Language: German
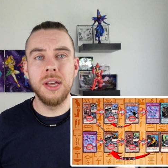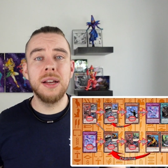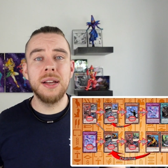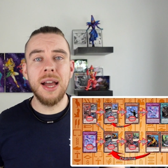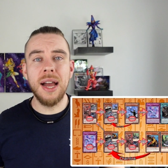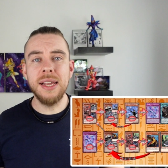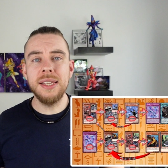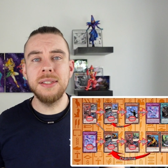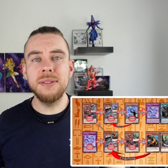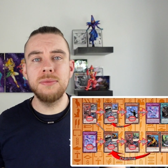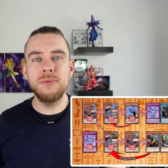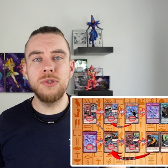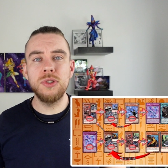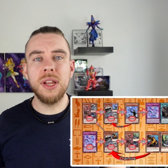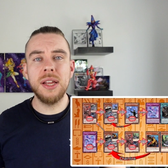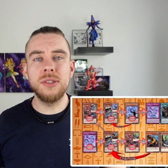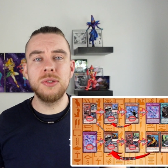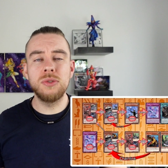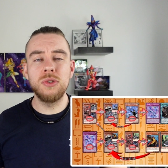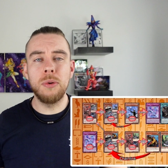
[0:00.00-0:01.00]
Kaisen Kaisen wird
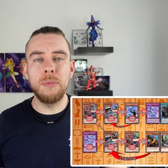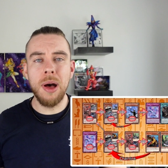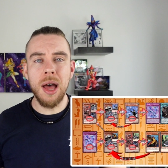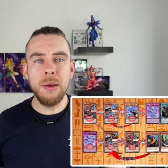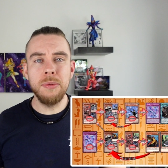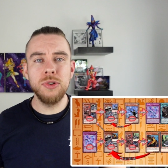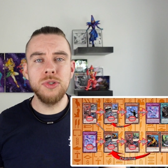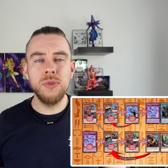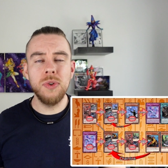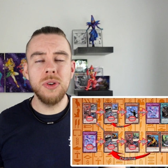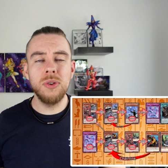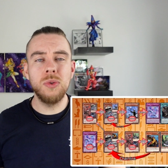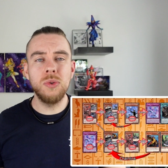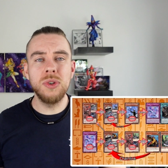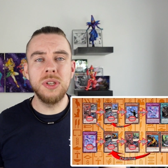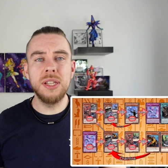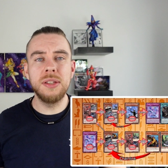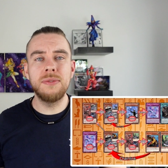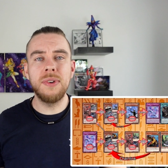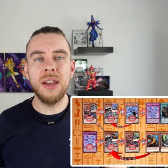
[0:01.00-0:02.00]
also normal beschworen
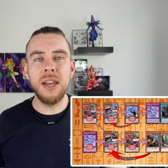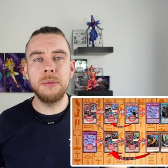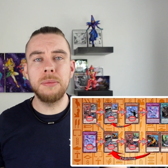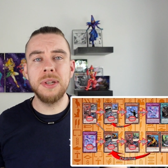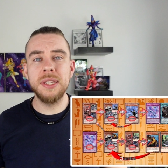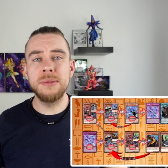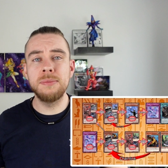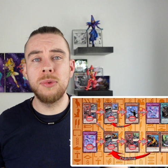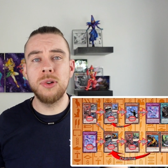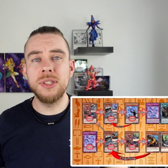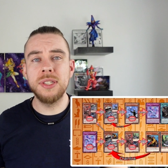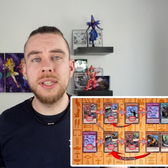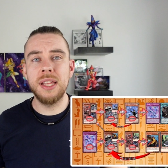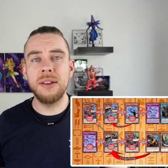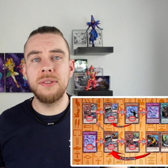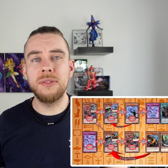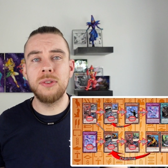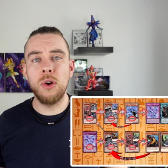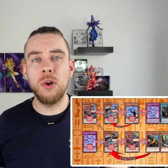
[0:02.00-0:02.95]
und die Wanderbriesenmonster